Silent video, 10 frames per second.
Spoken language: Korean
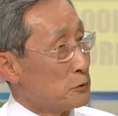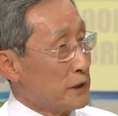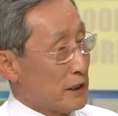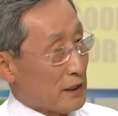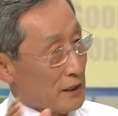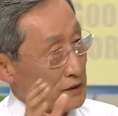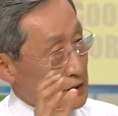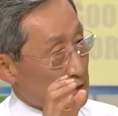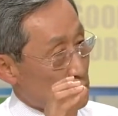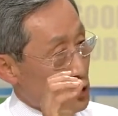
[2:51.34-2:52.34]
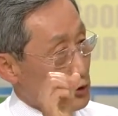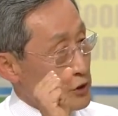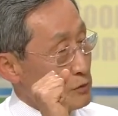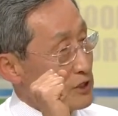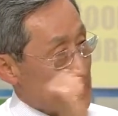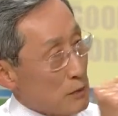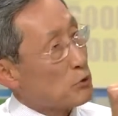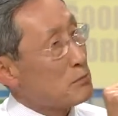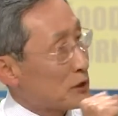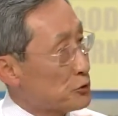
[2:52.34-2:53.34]
그 우리가 지금 초점을
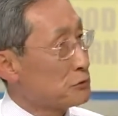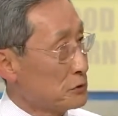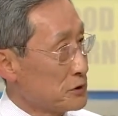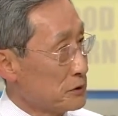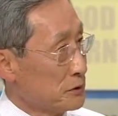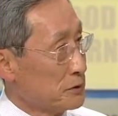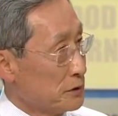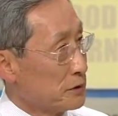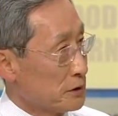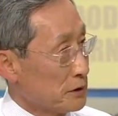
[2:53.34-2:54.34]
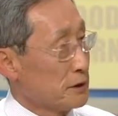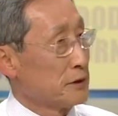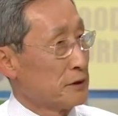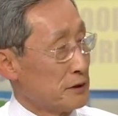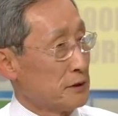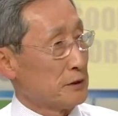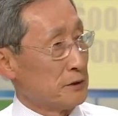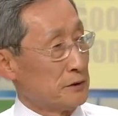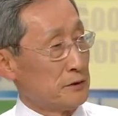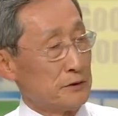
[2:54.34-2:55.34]
잘못 맞추고 있어요. 그러니까요. 그럴 예. 수 아, 있어요.
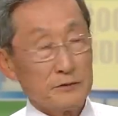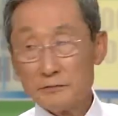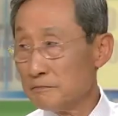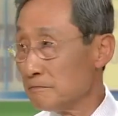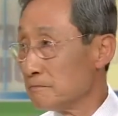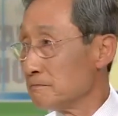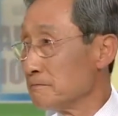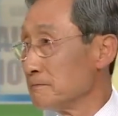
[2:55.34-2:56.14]
박사님 얘기 들어보니까